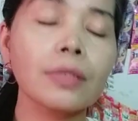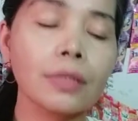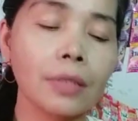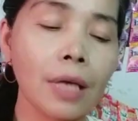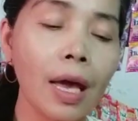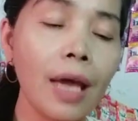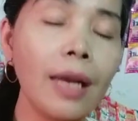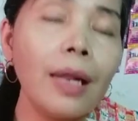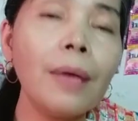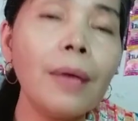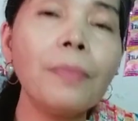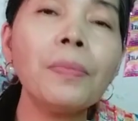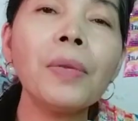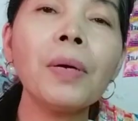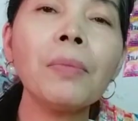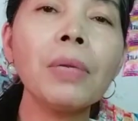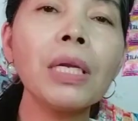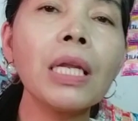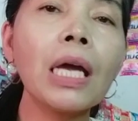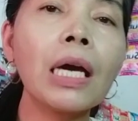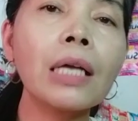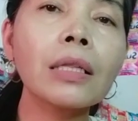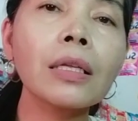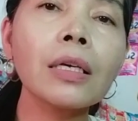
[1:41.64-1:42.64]
alam naman
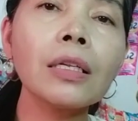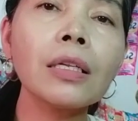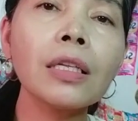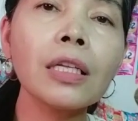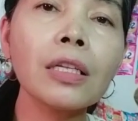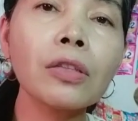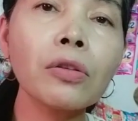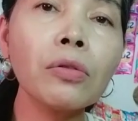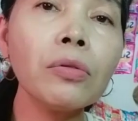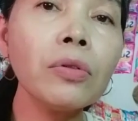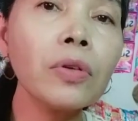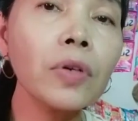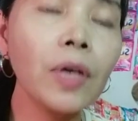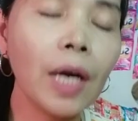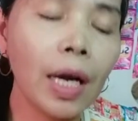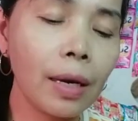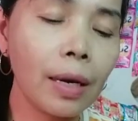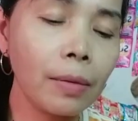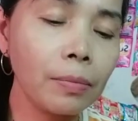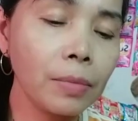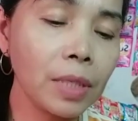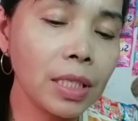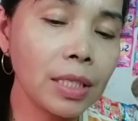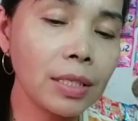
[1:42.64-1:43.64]
natin, itong
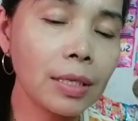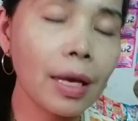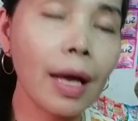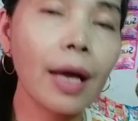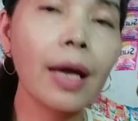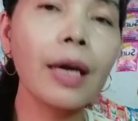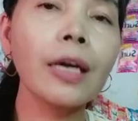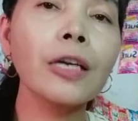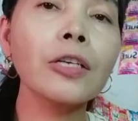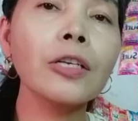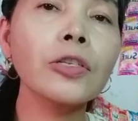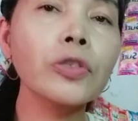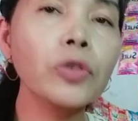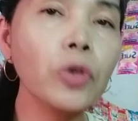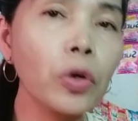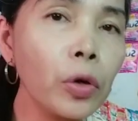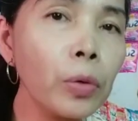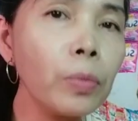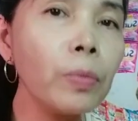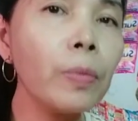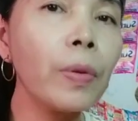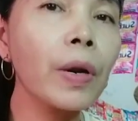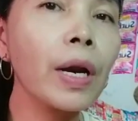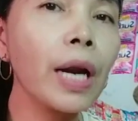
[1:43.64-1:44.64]
gamis ay
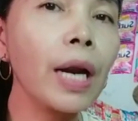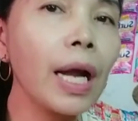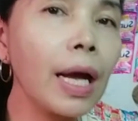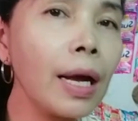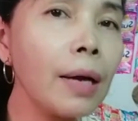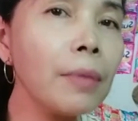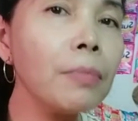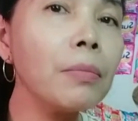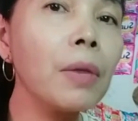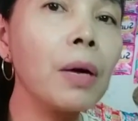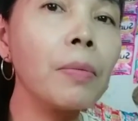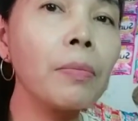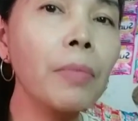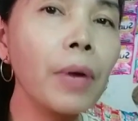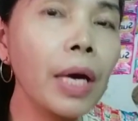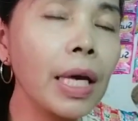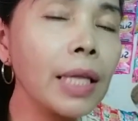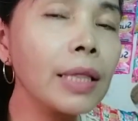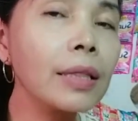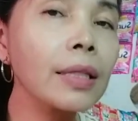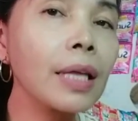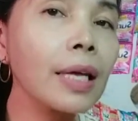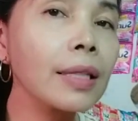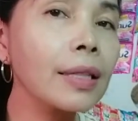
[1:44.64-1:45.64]
sobrang
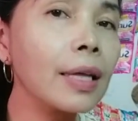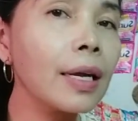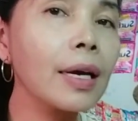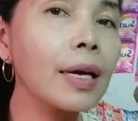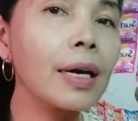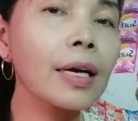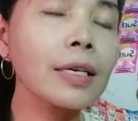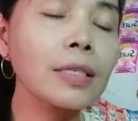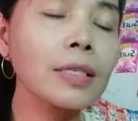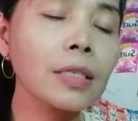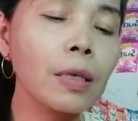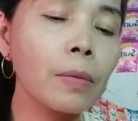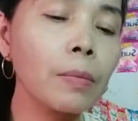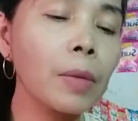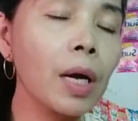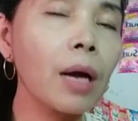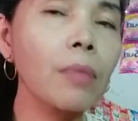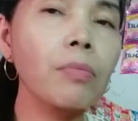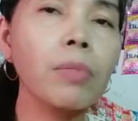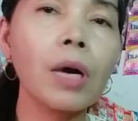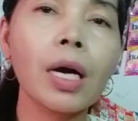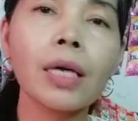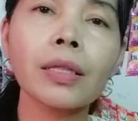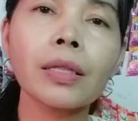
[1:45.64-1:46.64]
mabenta talaga sa mga
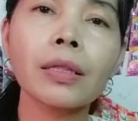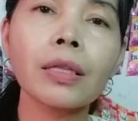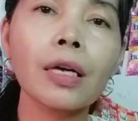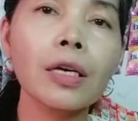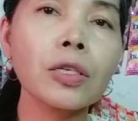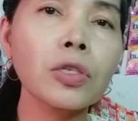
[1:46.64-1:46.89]
bata.